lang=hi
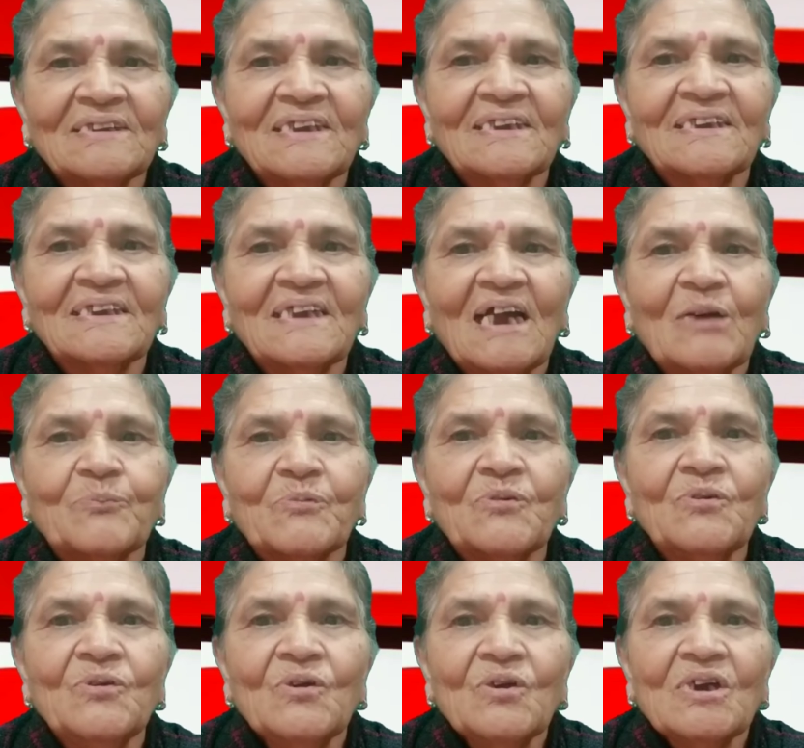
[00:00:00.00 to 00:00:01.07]
देखिए आपको
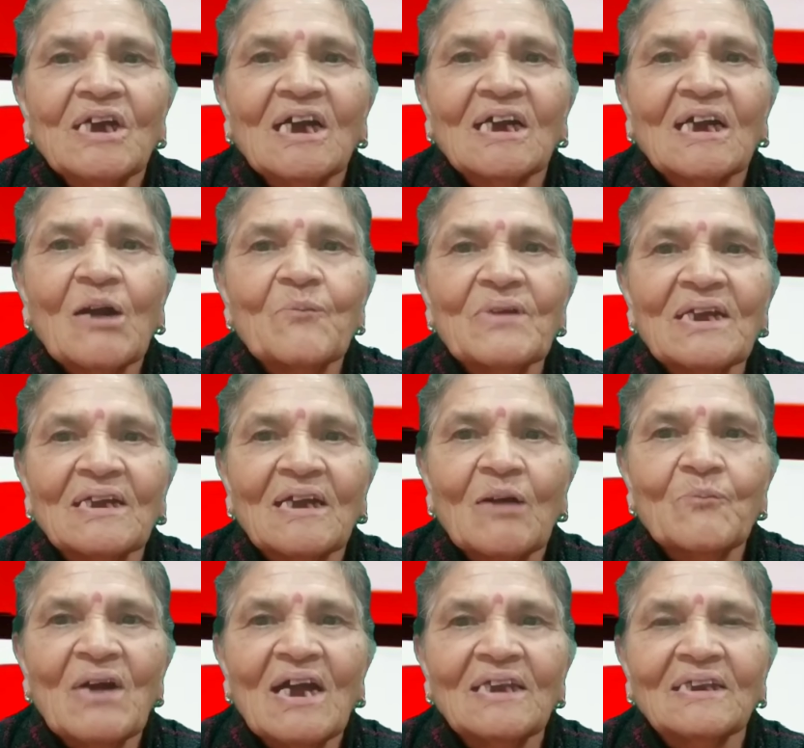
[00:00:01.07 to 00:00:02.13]
कम
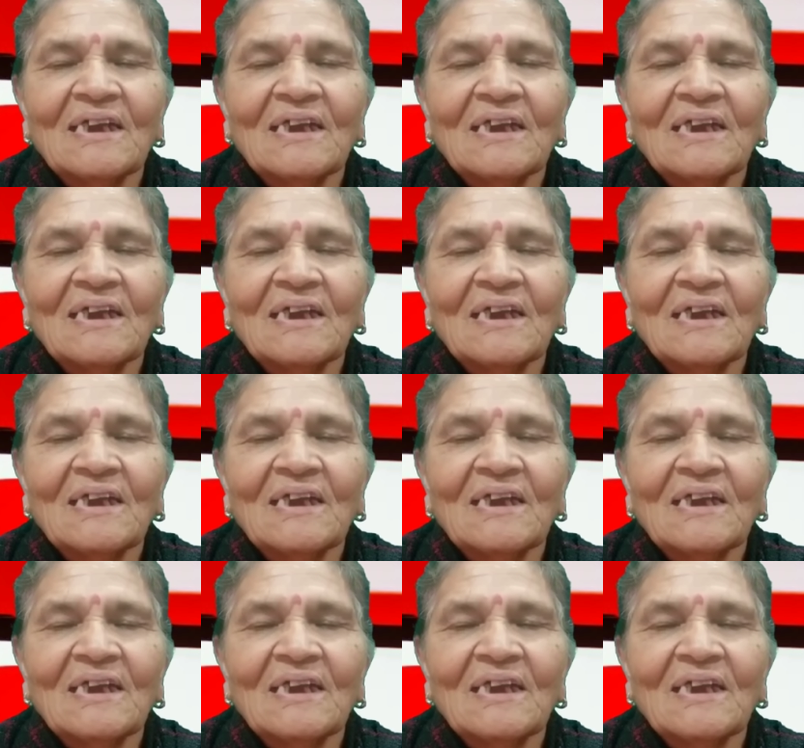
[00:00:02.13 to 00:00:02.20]
कमाल के